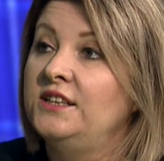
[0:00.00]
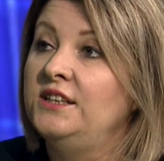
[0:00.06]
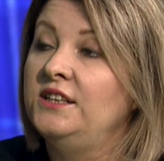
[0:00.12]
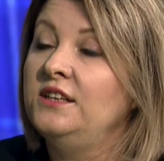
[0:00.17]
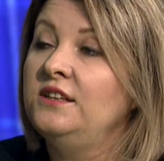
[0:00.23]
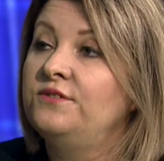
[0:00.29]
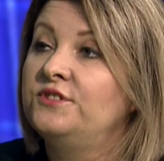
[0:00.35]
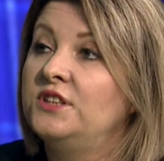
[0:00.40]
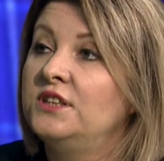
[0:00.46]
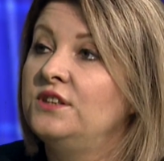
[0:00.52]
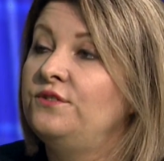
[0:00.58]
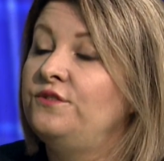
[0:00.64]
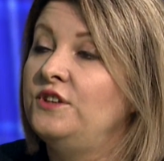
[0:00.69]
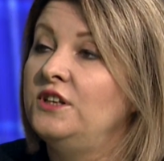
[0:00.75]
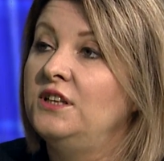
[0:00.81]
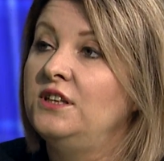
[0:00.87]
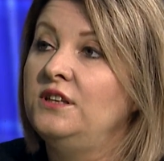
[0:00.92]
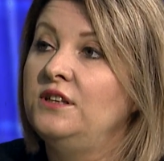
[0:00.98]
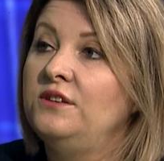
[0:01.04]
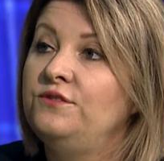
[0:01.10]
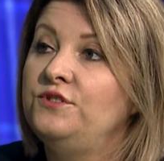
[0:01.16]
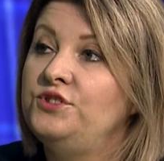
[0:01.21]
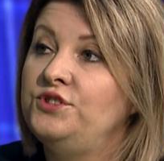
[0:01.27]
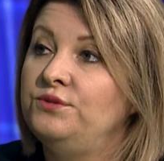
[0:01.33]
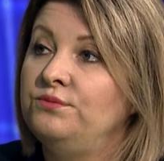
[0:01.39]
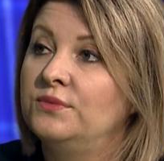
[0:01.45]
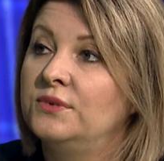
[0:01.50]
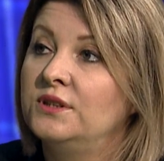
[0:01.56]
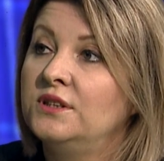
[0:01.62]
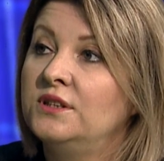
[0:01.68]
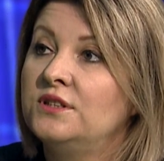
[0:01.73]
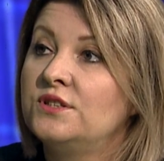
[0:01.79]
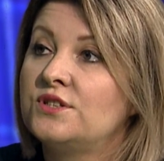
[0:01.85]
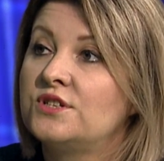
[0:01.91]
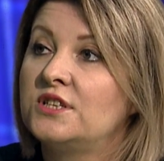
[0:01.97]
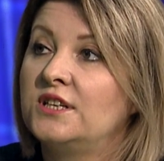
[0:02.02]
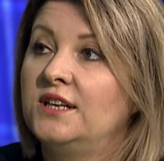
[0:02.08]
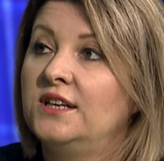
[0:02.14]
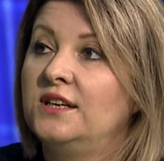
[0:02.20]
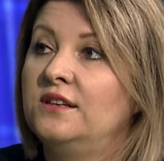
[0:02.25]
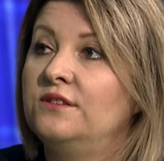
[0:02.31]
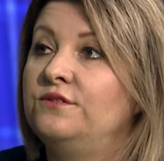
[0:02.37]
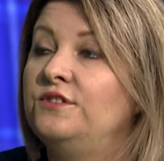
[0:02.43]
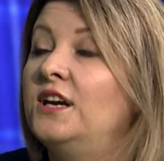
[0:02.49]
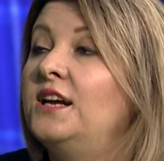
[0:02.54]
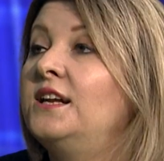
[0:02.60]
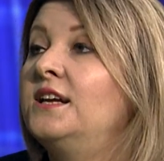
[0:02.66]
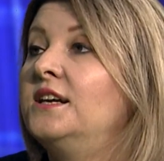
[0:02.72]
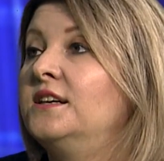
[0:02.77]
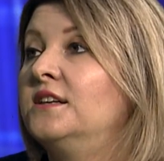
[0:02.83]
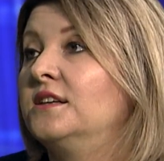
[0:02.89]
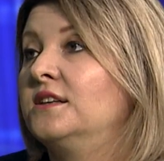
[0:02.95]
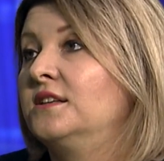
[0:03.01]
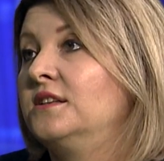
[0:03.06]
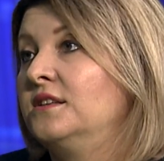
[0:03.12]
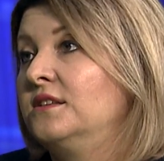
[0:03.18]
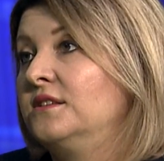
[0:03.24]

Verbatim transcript: i w tej chwili widzimy, że wiele